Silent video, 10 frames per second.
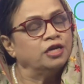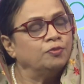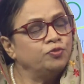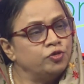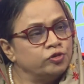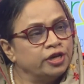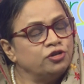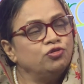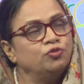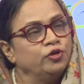
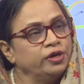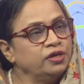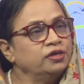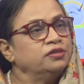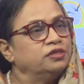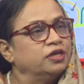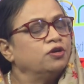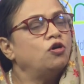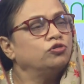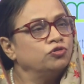সাম্প্রতিক সময়ে যে
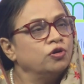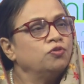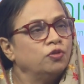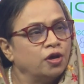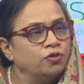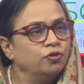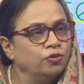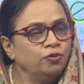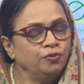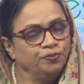ঘটনাগুলো
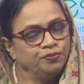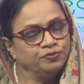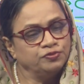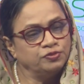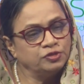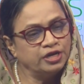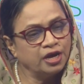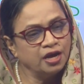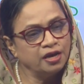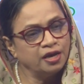হলো
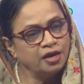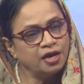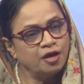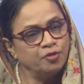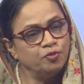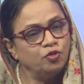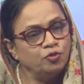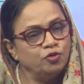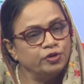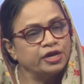সেখানে আমি
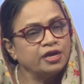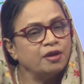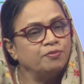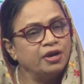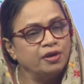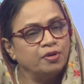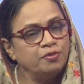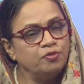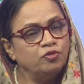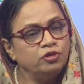বলবো এটাকে আমরা
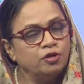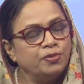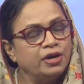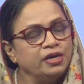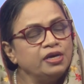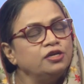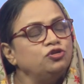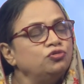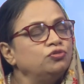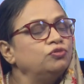এভাবে বলতে পারি
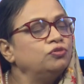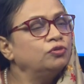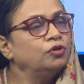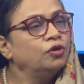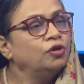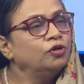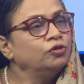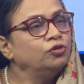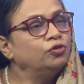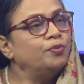কিছু
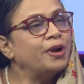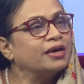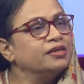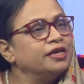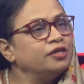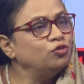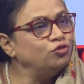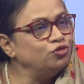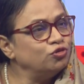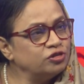তো প্রাকৃতিক
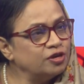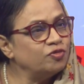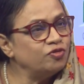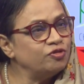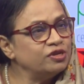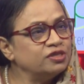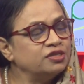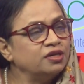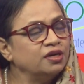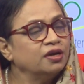দুর্যোগ যেমন
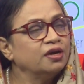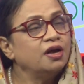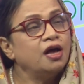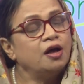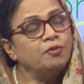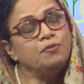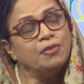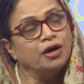রয়েছে আবার